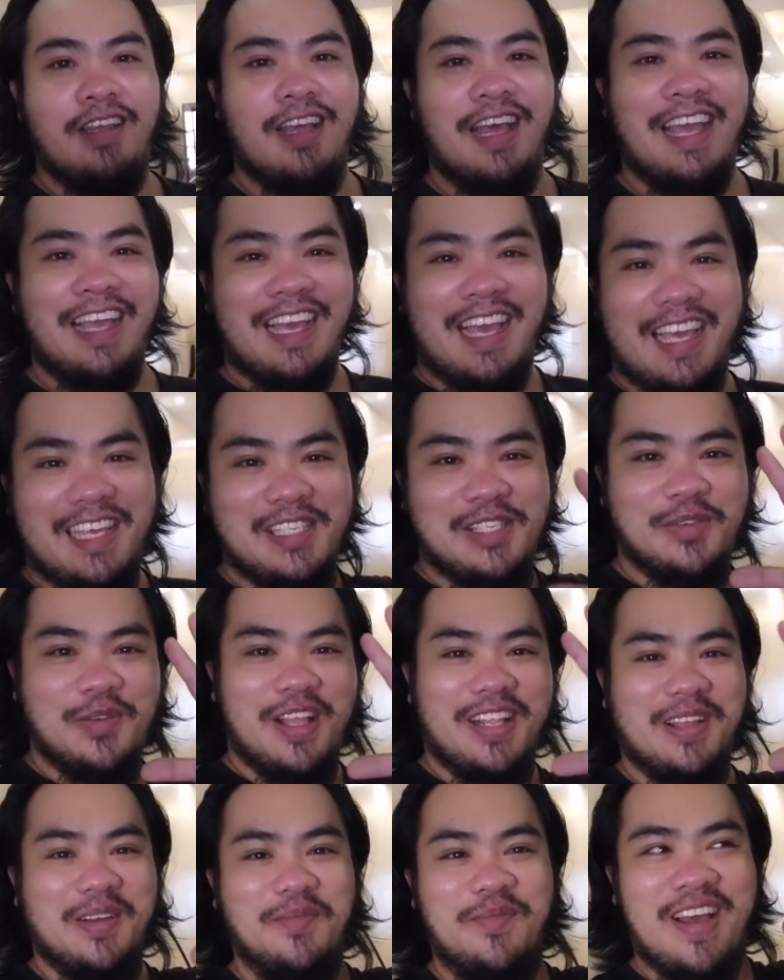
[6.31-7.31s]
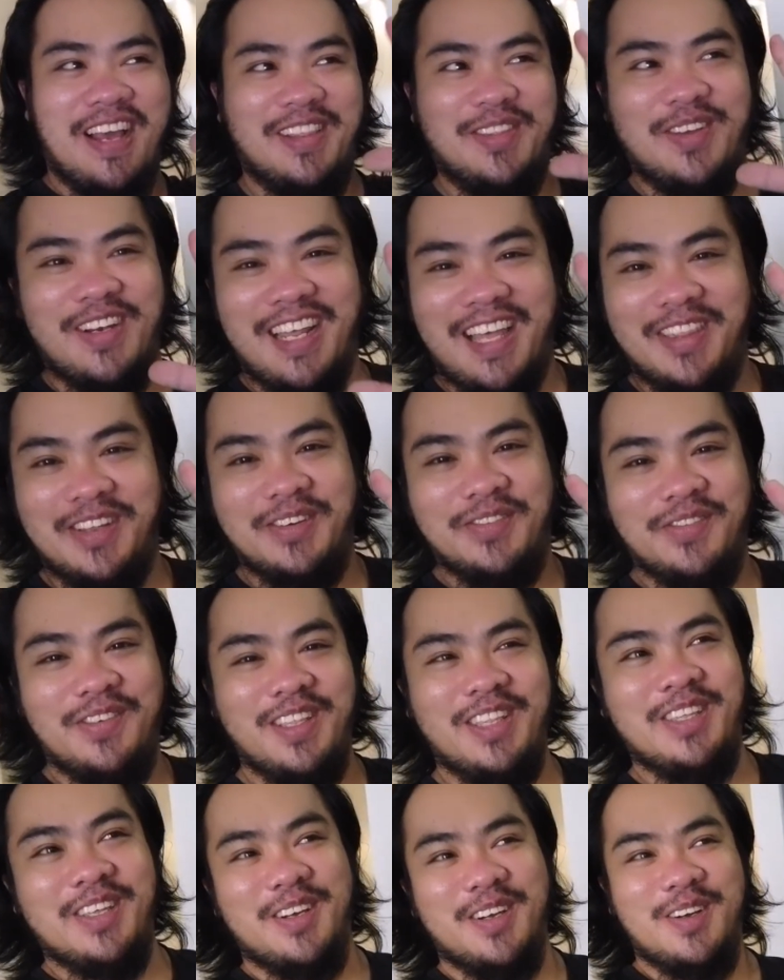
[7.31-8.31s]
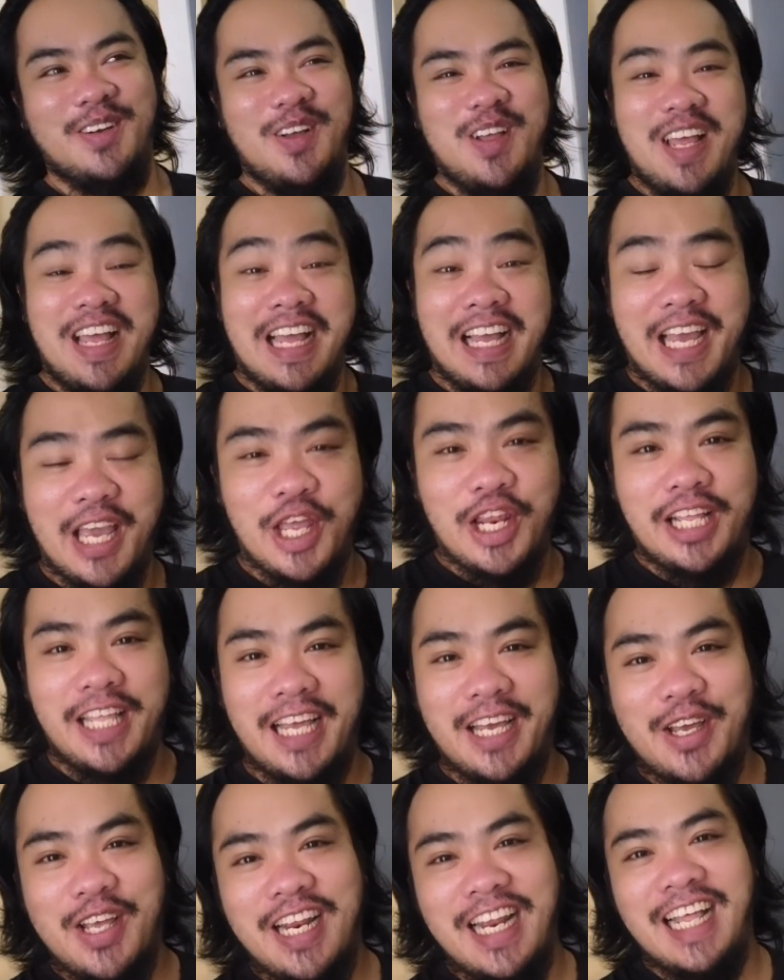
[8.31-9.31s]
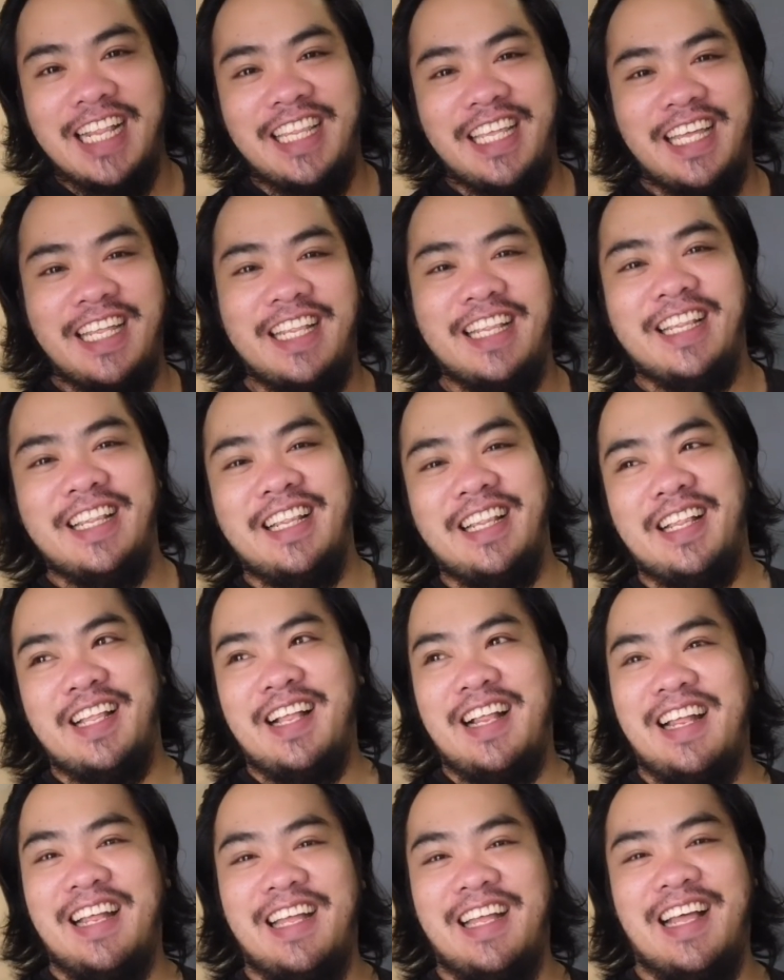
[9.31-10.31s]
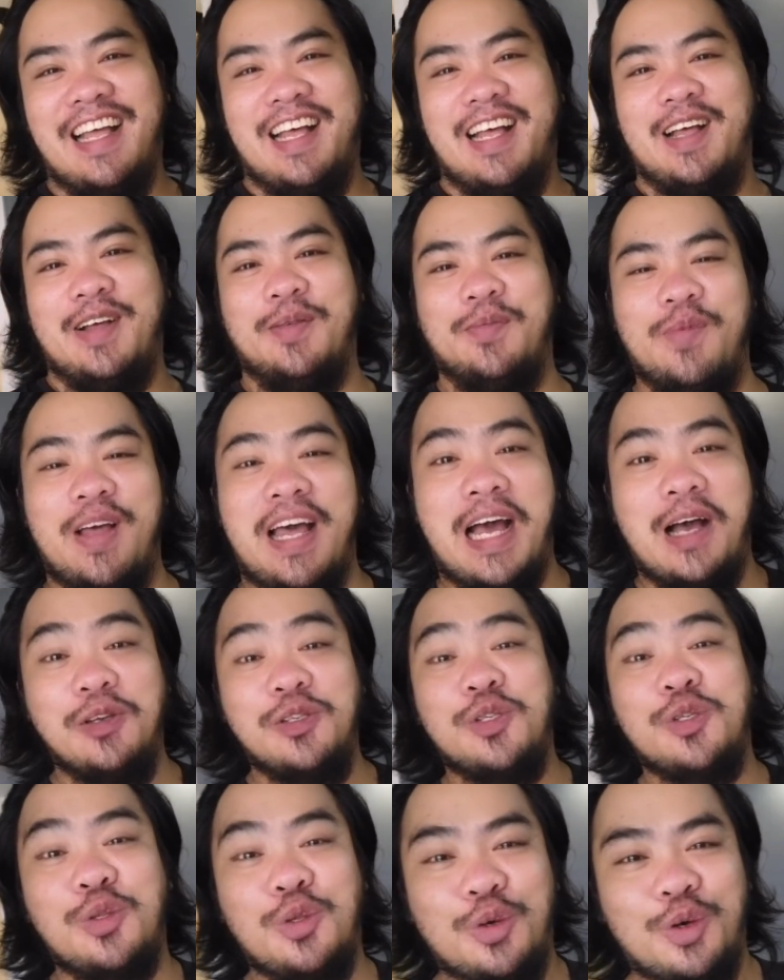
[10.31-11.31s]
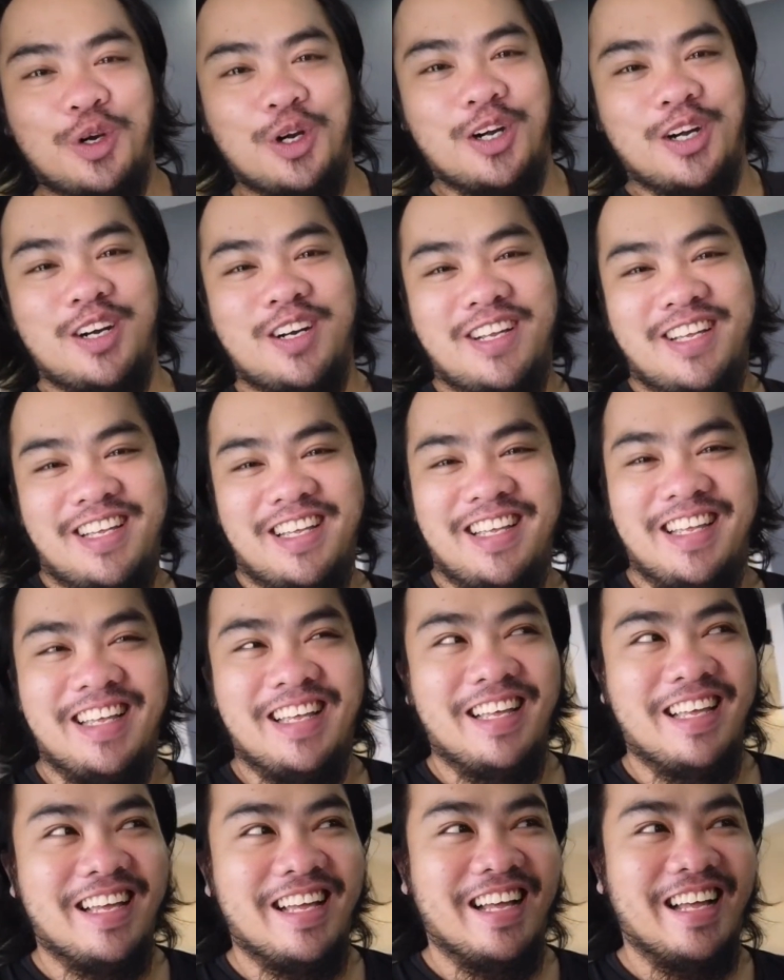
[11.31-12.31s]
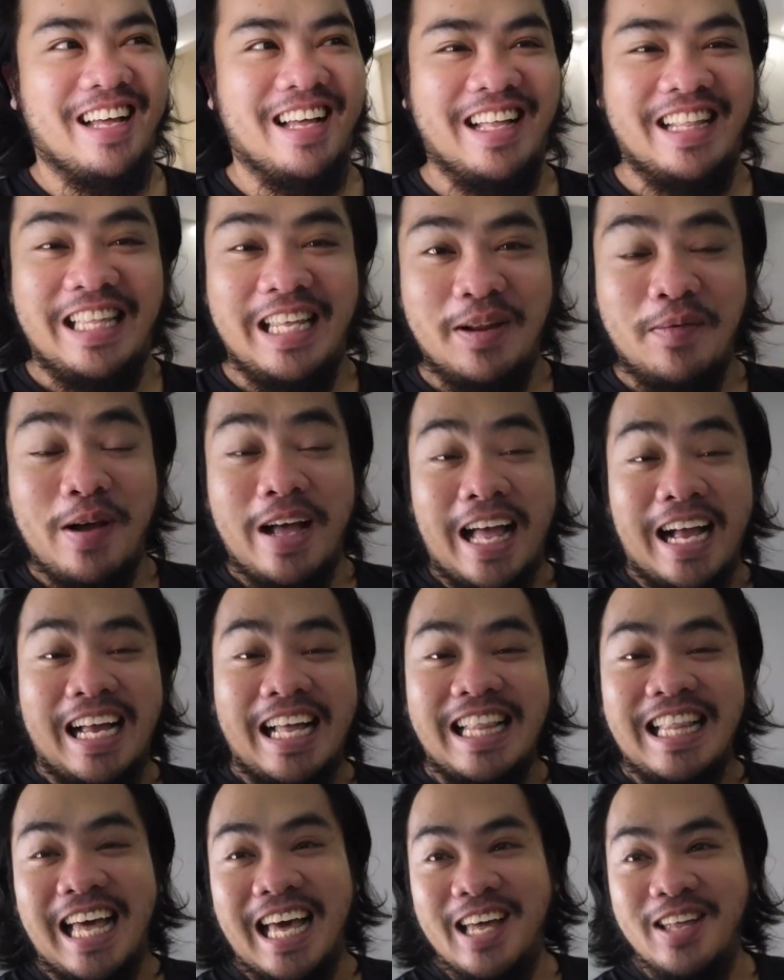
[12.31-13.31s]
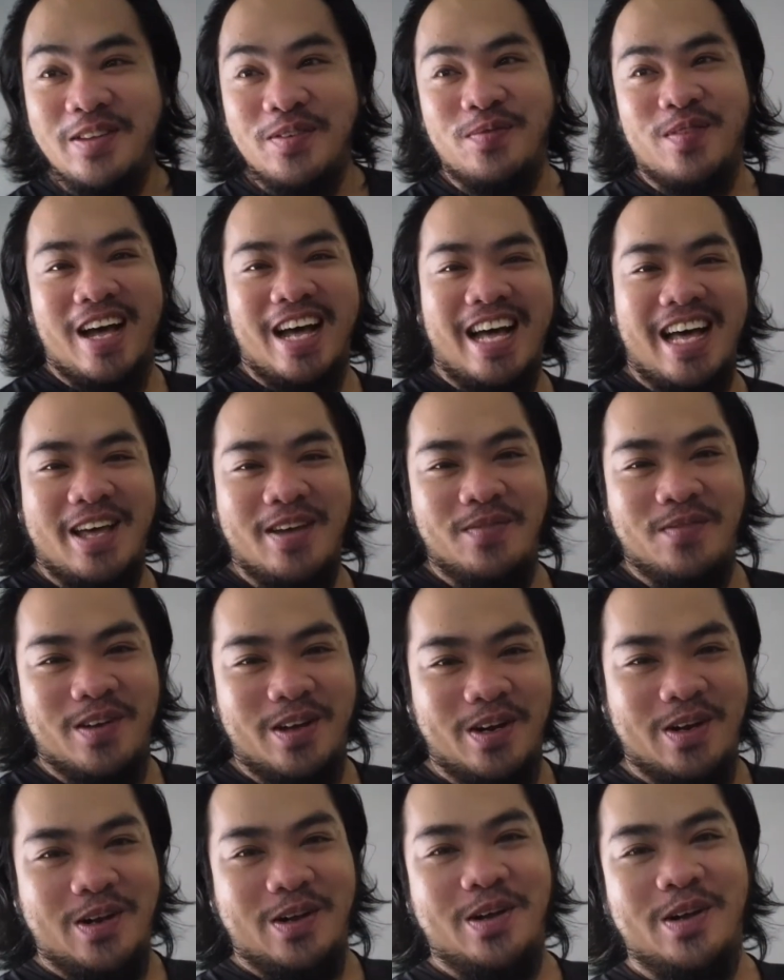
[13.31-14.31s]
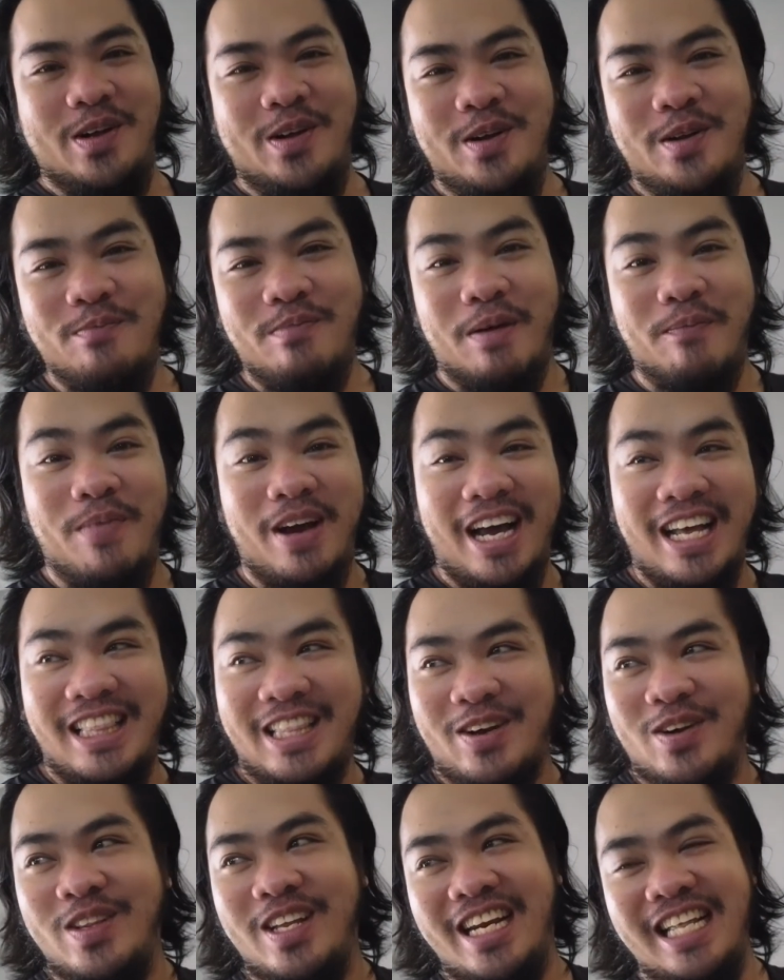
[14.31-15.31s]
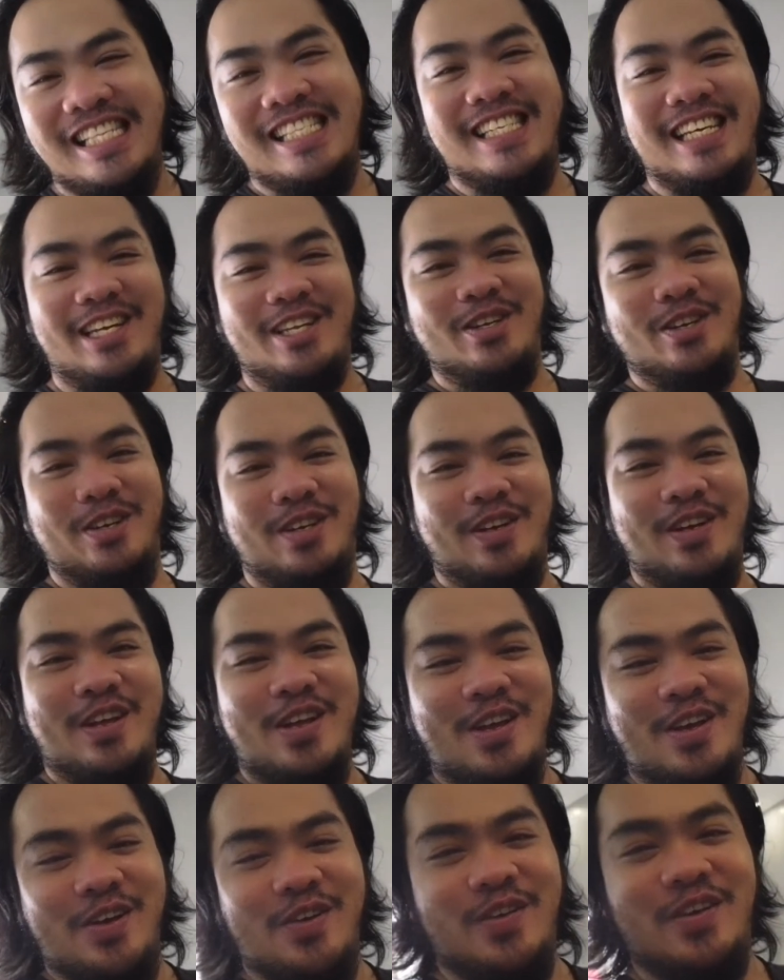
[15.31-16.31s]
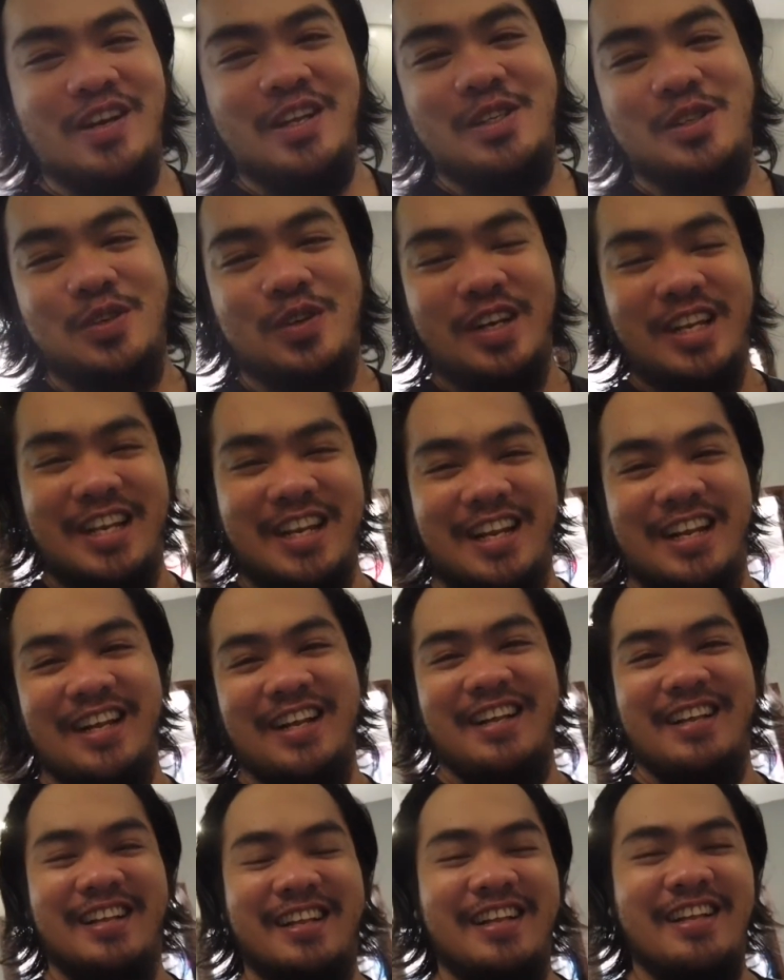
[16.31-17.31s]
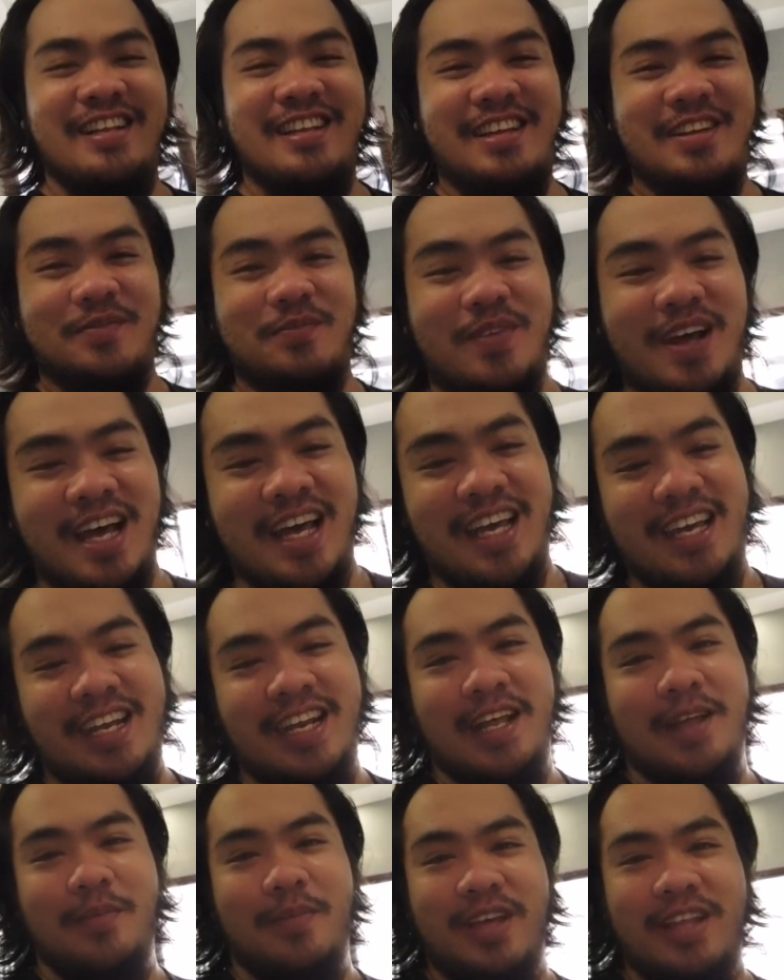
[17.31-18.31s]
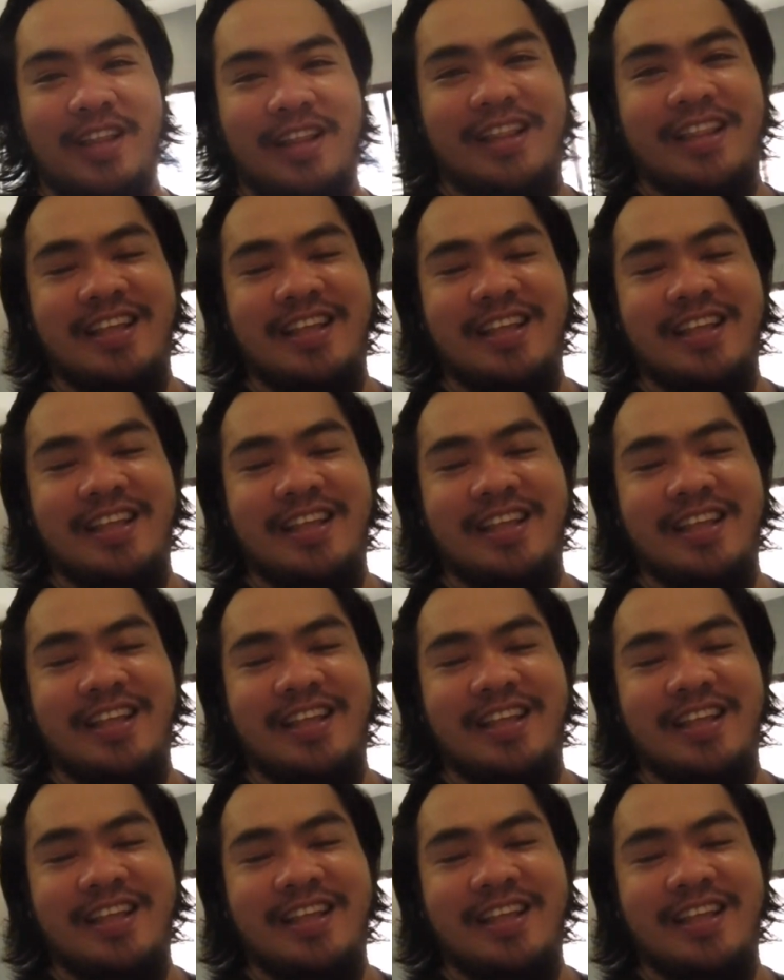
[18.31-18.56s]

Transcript: Hi guys, welcome back to another video. Ngayon gagawin natin um, house tour. Uh, di naman kagandahan yung bahay pero papakita ko na rin sa inyo kung ano itsura ng bahay namin.